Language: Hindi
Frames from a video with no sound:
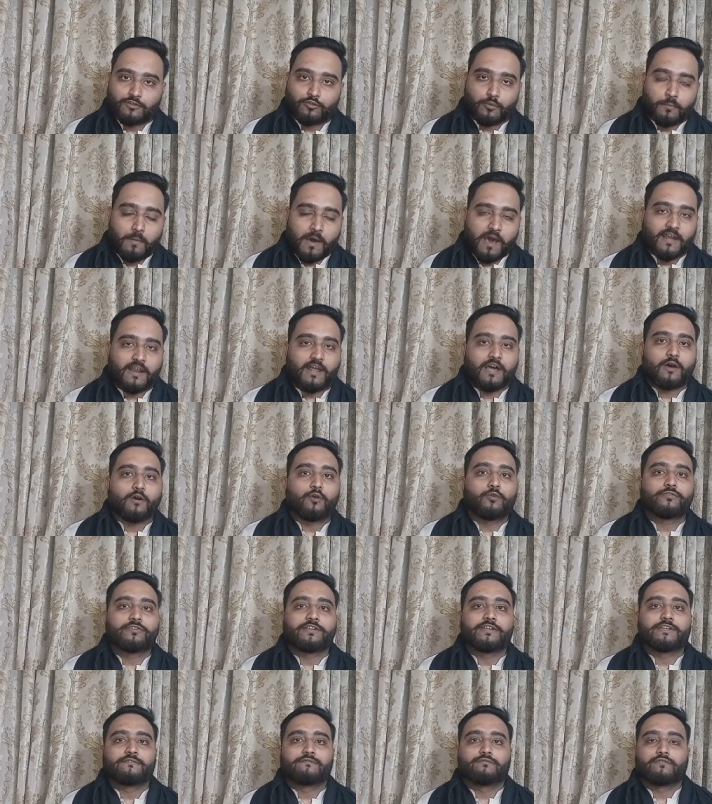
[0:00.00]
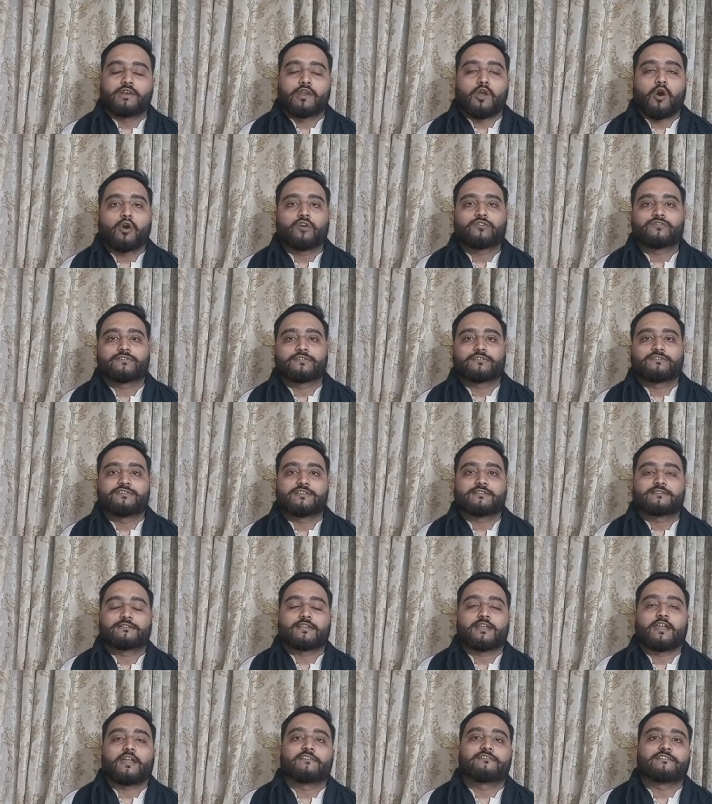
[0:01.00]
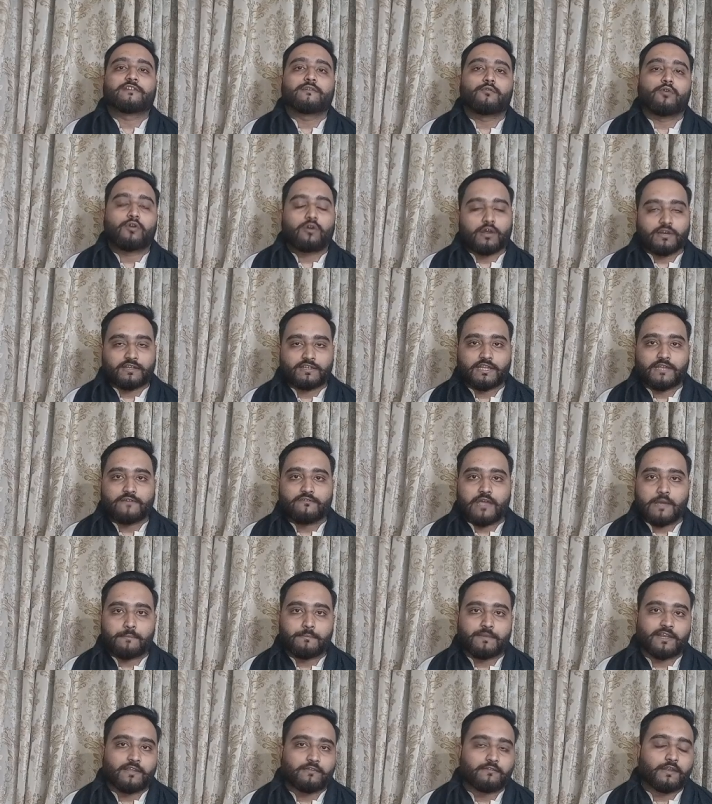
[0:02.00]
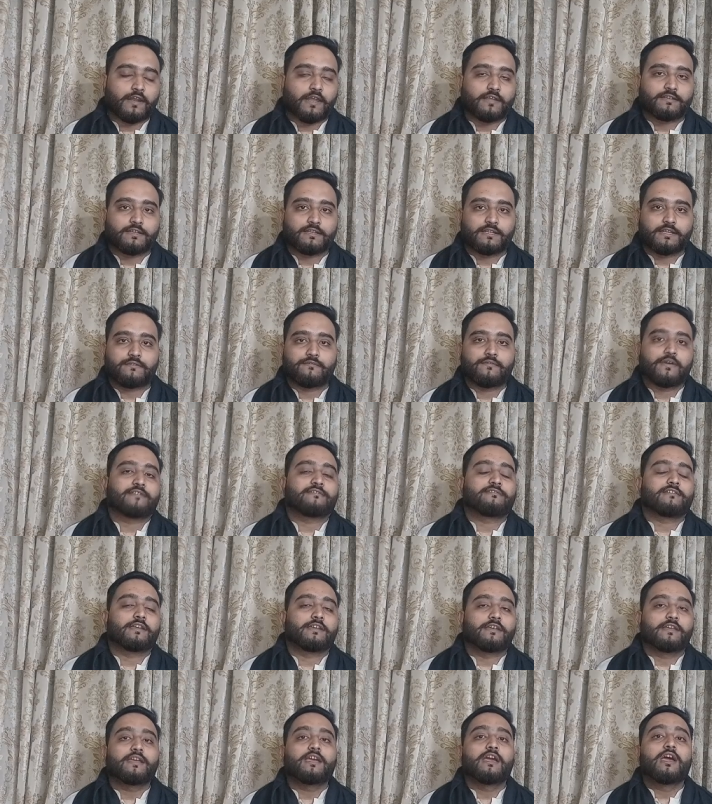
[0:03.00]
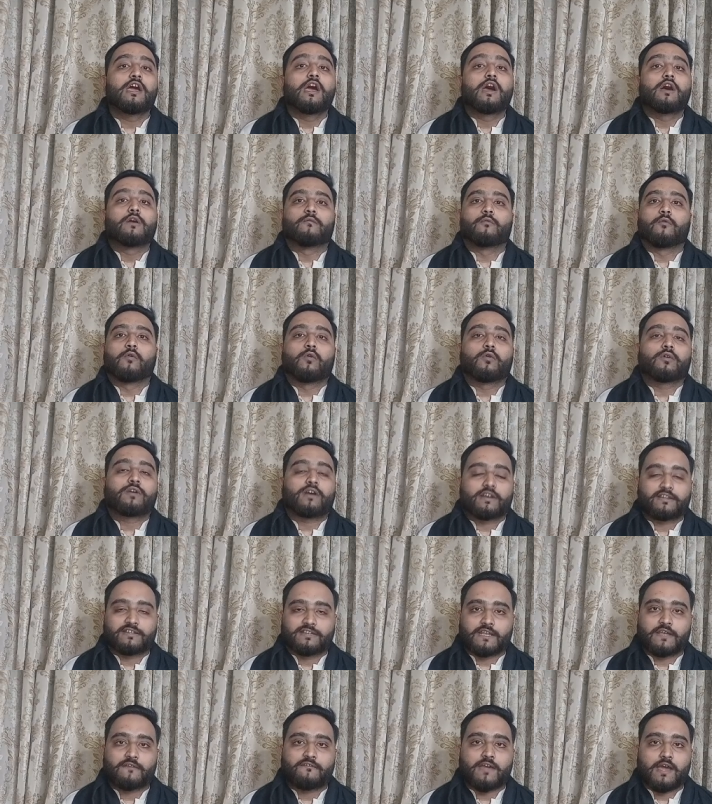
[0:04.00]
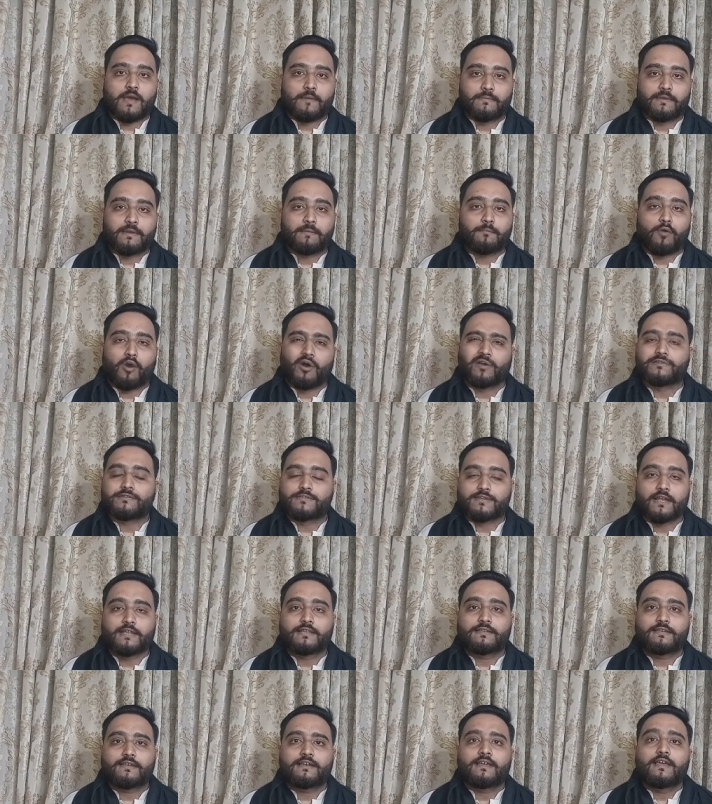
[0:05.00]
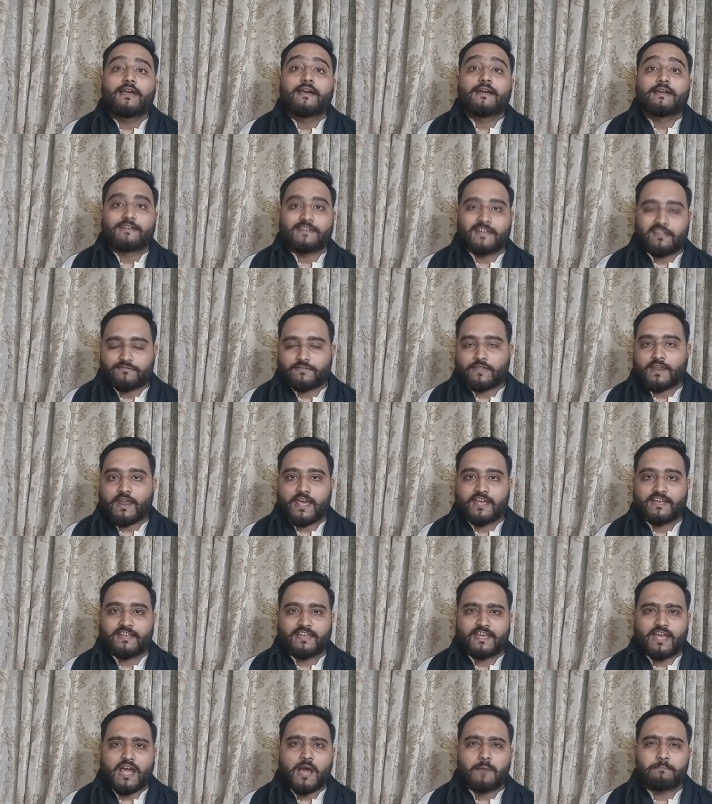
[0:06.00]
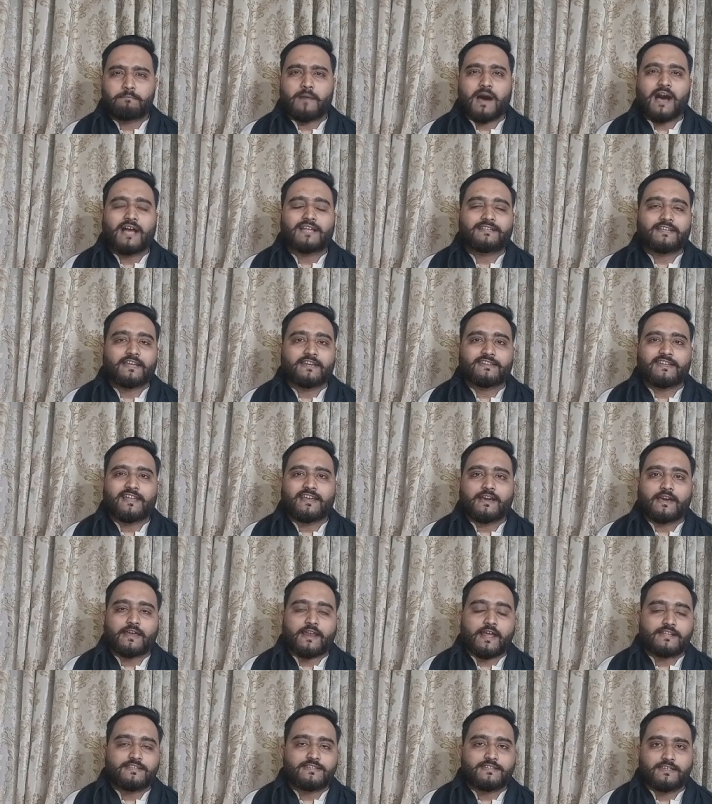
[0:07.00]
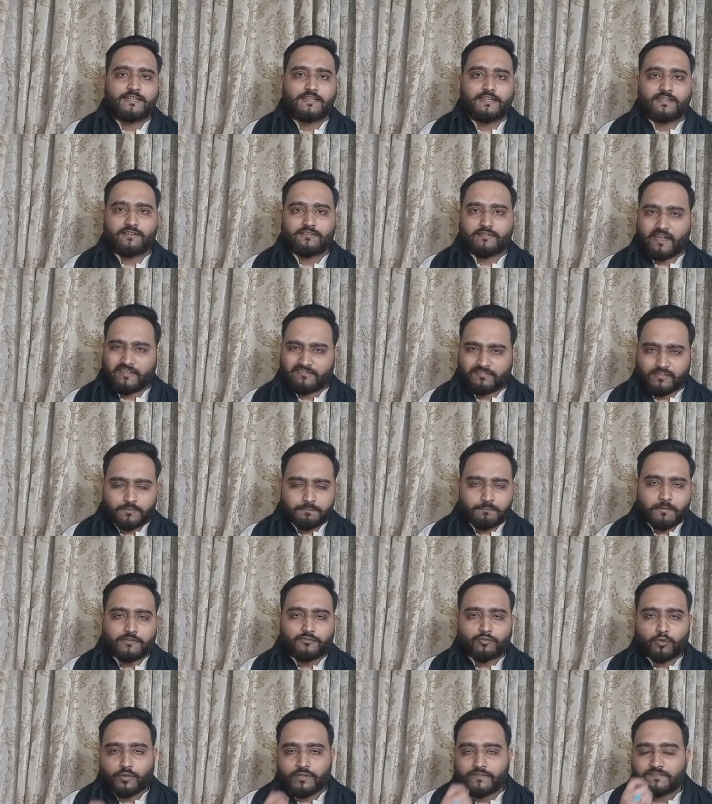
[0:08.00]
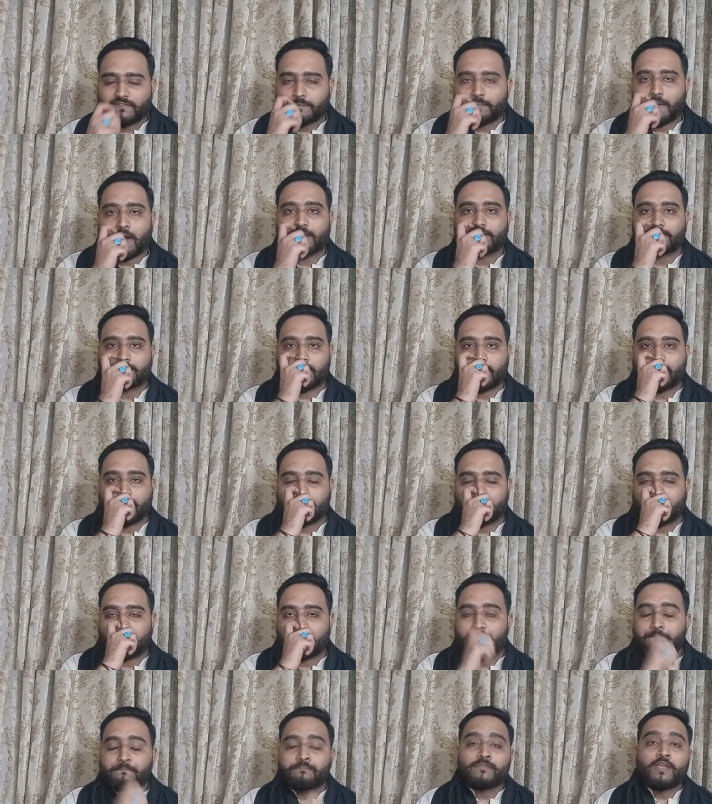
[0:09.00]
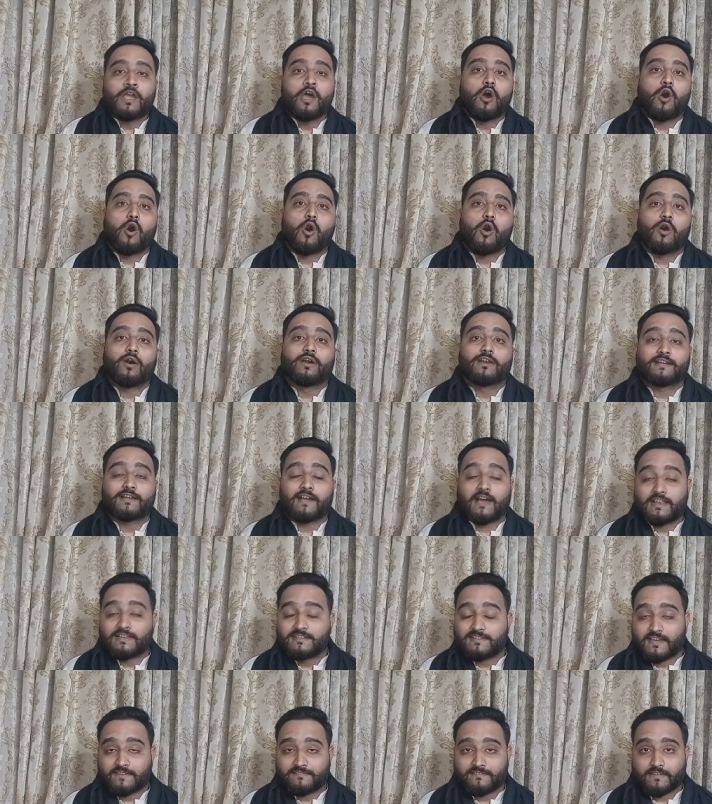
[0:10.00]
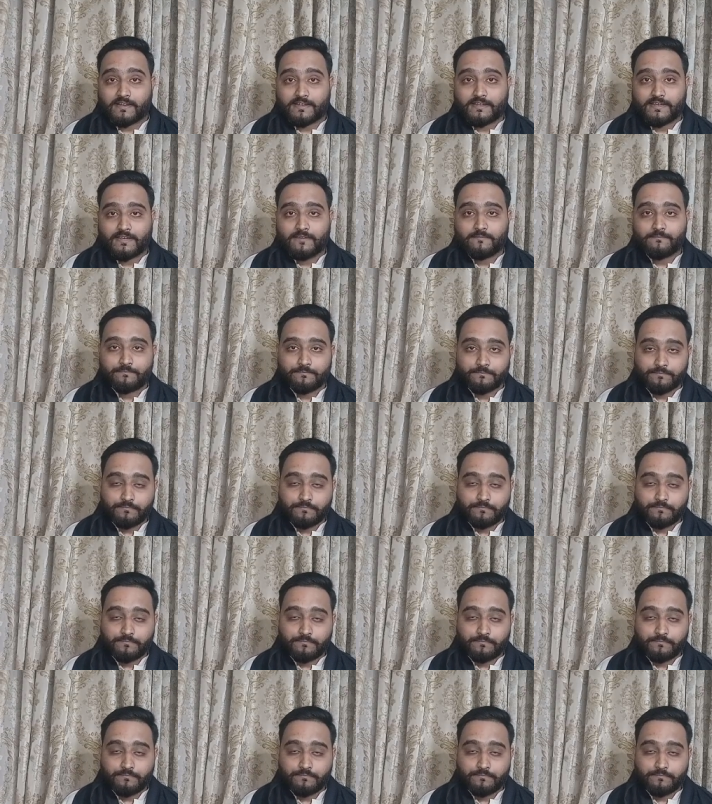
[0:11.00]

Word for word: दोबारा उसी ब्लॉग्स जिस तरह से वो करते हुए हमें नज़र आते थे वैसे ही वो करते हुए हमें बहुत जल्द नज़र आएंगे अब बात करते हैं कराची की सियासत पर थोड़ी सी बात करेंगे और कल जैसा कि